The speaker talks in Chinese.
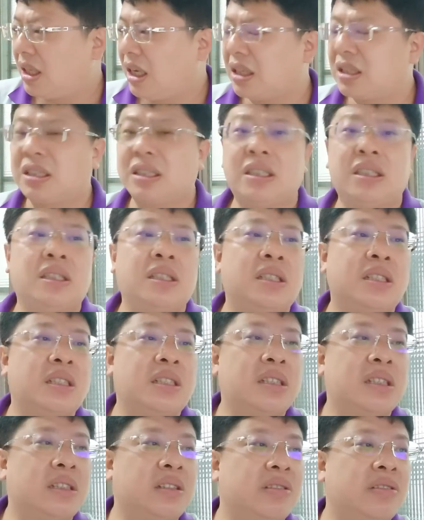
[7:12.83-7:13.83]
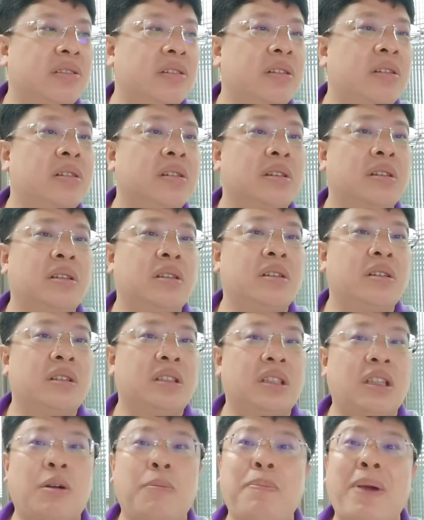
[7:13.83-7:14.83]
那是
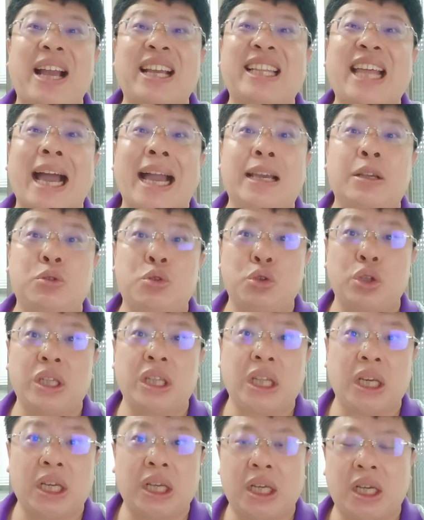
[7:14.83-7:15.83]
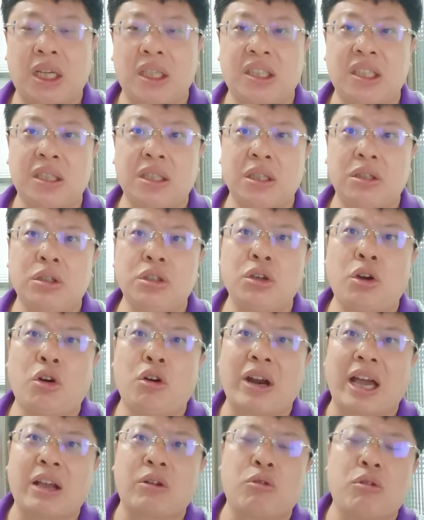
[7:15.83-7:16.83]
这种拜太君的啊，这这就是
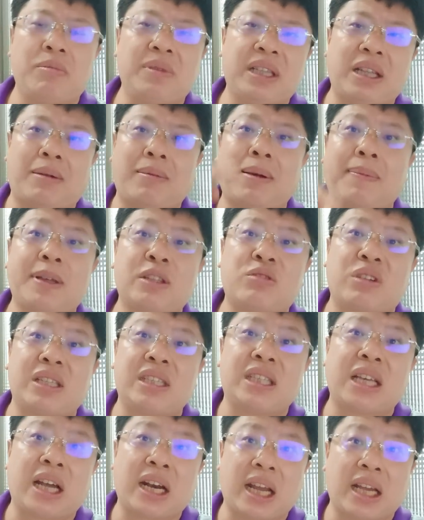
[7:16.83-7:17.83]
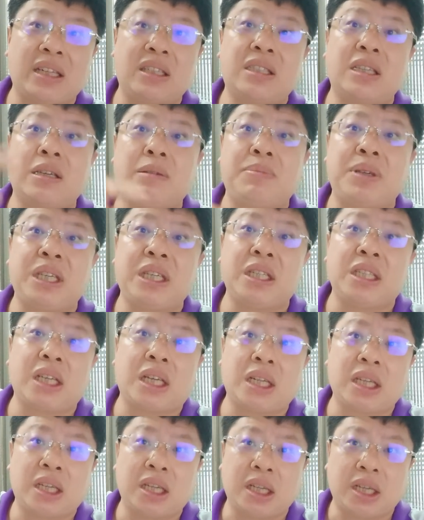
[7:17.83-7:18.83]
后来国民党慢慢转上来的这一批
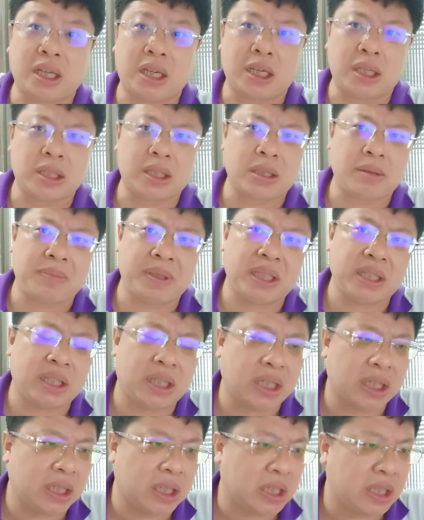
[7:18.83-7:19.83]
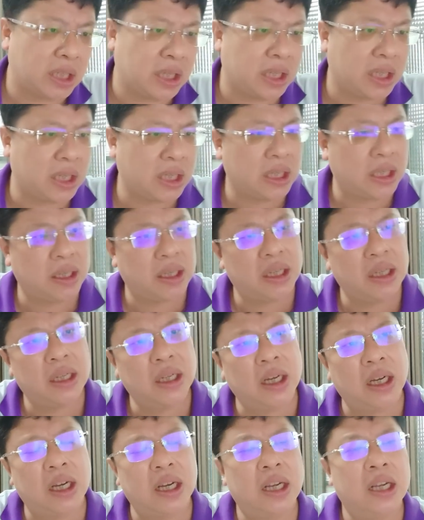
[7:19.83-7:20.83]
人啊，这一批人啊，
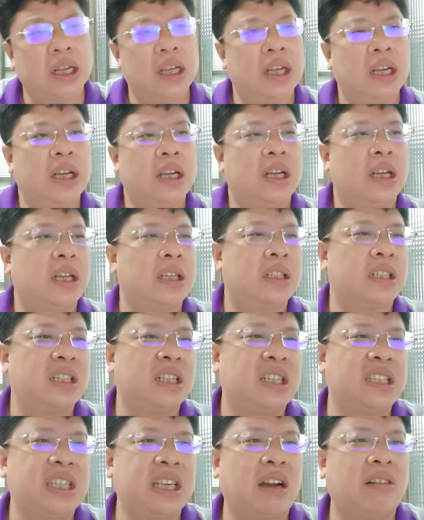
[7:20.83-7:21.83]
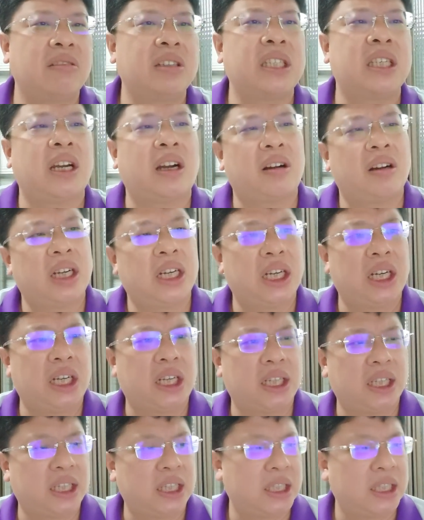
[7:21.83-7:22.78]
啊，这些宵小啊，